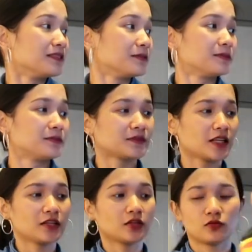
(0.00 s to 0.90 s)
Mm,
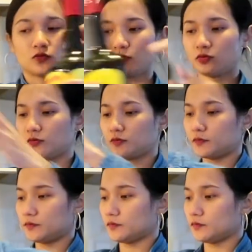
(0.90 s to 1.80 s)
thank you.
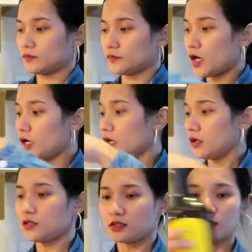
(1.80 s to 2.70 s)
Ay,
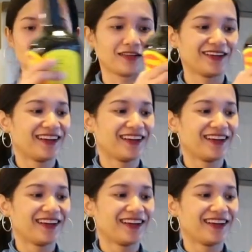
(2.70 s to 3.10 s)
this is a...